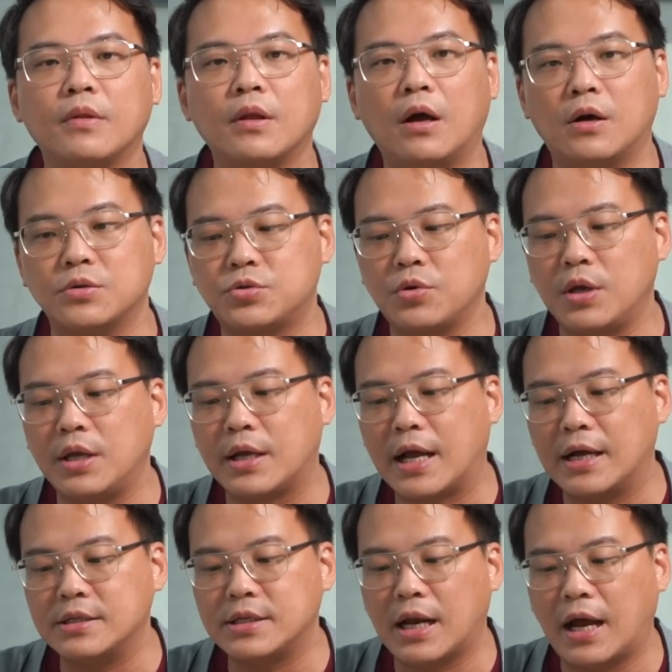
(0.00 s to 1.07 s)
啊，所以
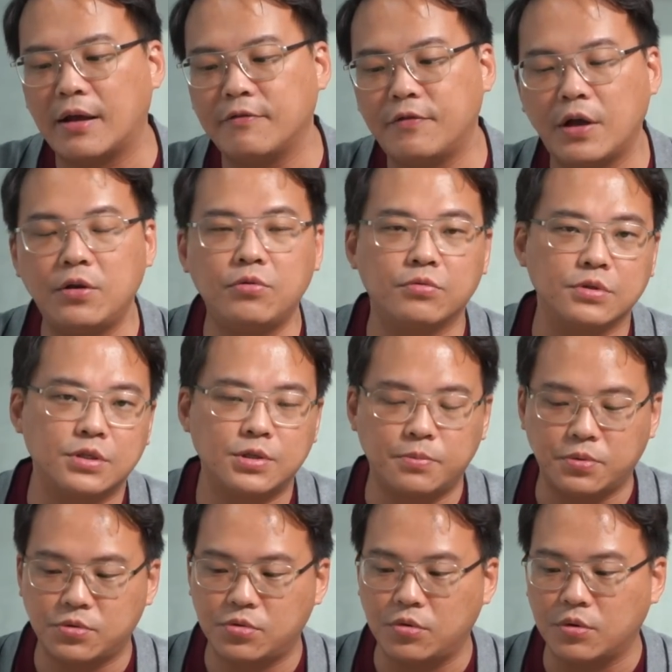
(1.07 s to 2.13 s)
看起来 Venue 是
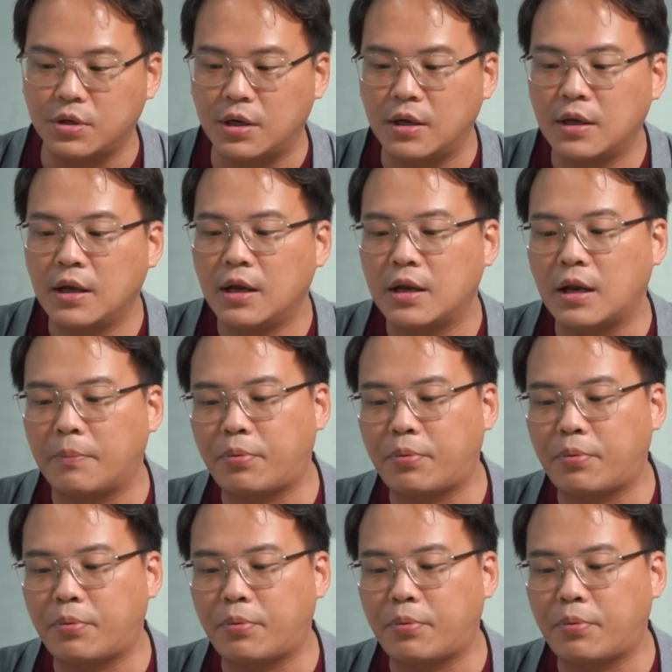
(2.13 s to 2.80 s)
不错的。那